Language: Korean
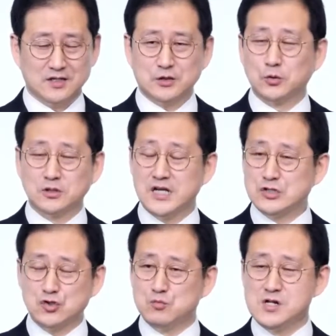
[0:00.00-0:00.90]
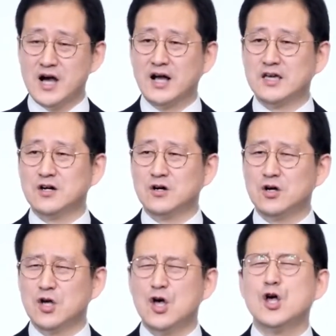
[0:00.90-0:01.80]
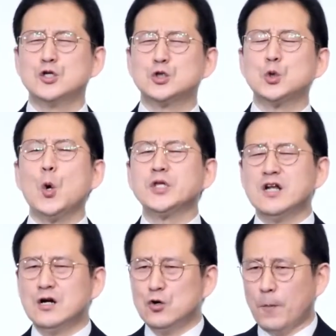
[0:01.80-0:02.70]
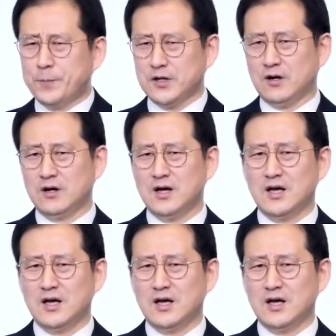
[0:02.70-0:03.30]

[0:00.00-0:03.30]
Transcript: 그리고 그 예수님을 향하여 소리를 높여